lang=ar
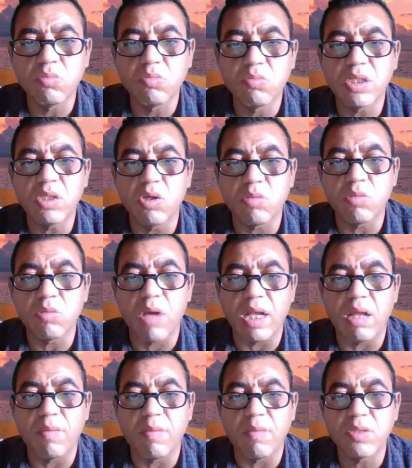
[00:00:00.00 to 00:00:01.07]
يمكن الحكم
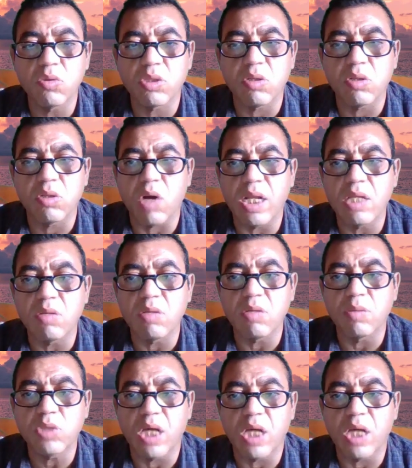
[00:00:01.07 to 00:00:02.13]
على من يطلق عليهم
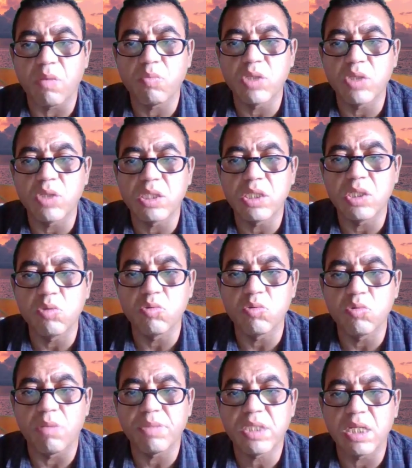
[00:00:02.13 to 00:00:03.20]
المنحرفون
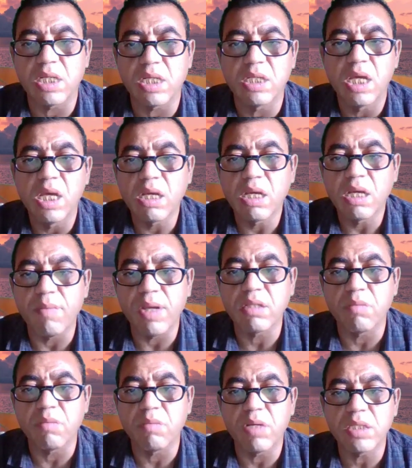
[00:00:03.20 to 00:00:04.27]
الدينيون بالسجن كما
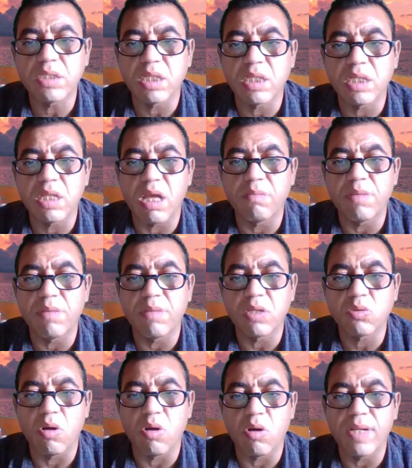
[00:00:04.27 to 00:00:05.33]
يتم استخدام
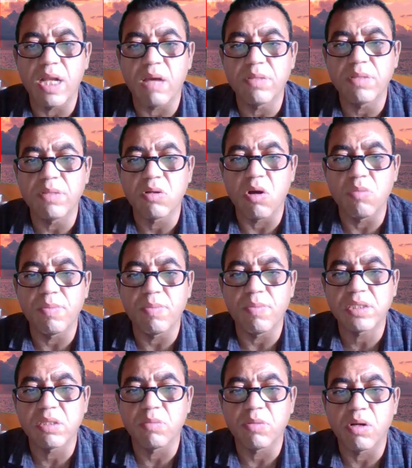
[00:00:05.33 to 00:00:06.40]
تهم الأمن القومي
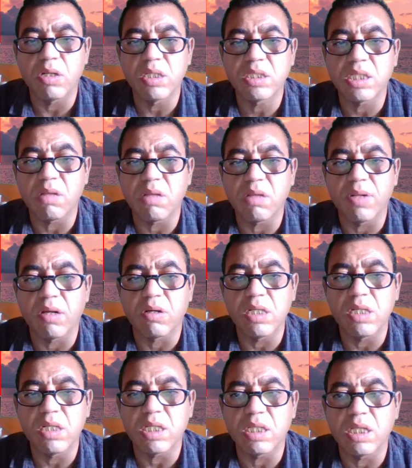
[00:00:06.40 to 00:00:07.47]
باستمرار لاستهداف
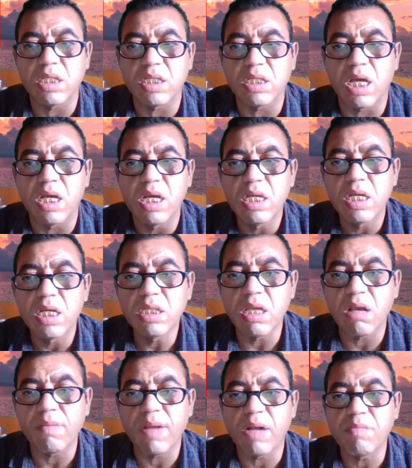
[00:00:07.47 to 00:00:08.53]
الأقليات الدينية
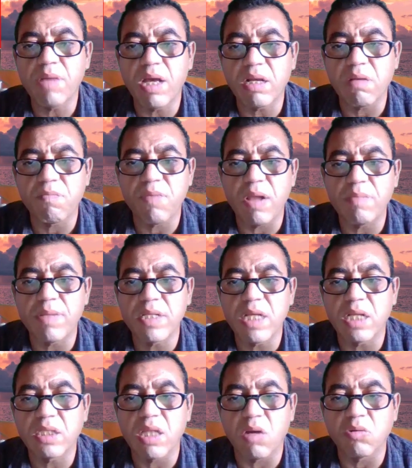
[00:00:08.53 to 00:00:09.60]
يجب على المحاكم في
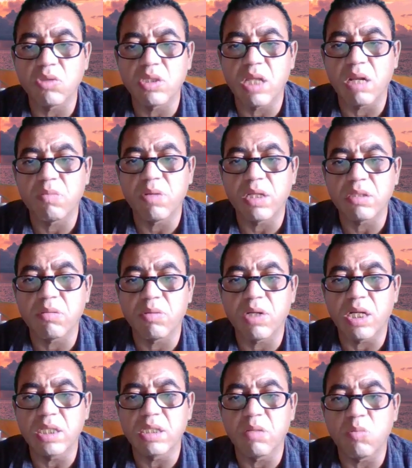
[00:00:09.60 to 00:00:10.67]
ألمانيا أن تأخذ ذلك في الاعتبار
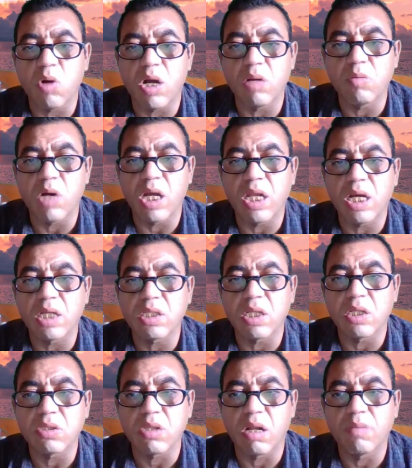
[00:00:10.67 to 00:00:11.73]
عند معالجة
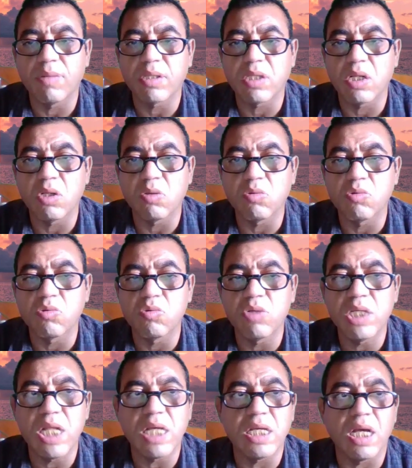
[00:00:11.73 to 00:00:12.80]
طلبات اللجوء
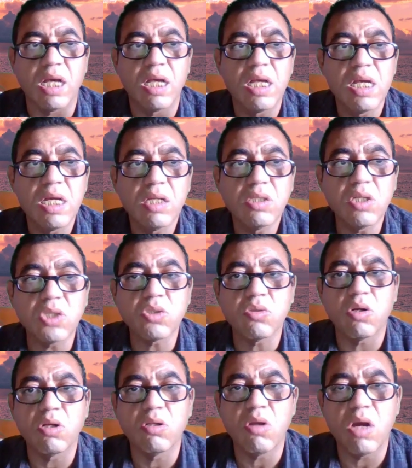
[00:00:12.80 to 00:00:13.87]
إليها أشكر